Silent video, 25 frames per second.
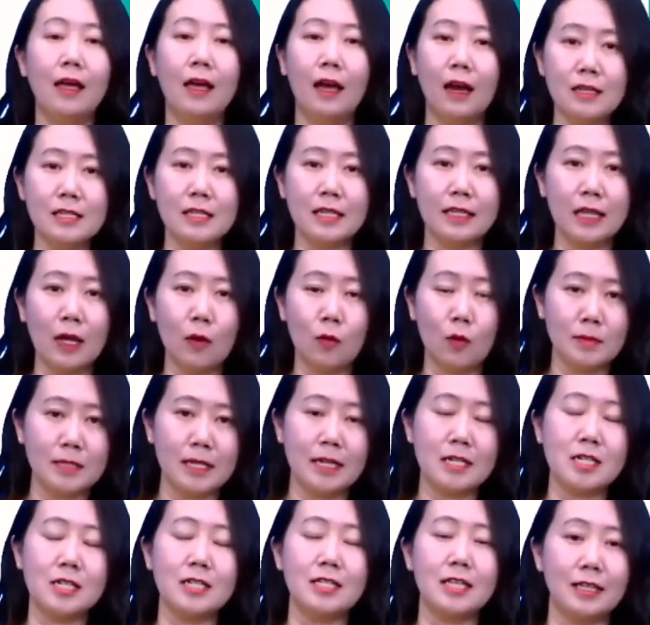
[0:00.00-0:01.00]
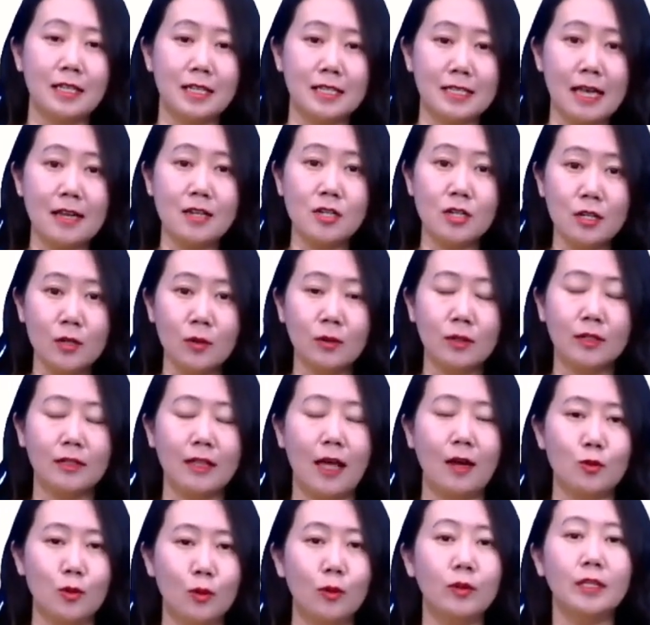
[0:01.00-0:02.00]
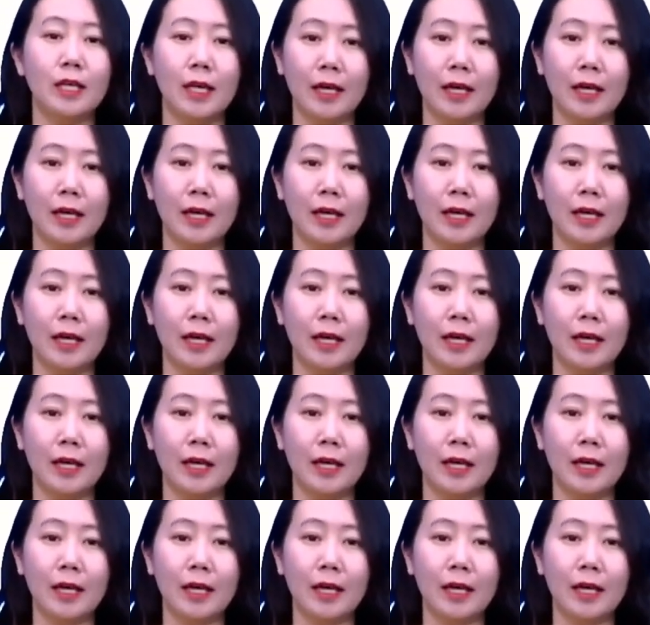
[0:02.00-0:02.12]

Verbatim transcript: 而且呢，我们在之前的三十六课当中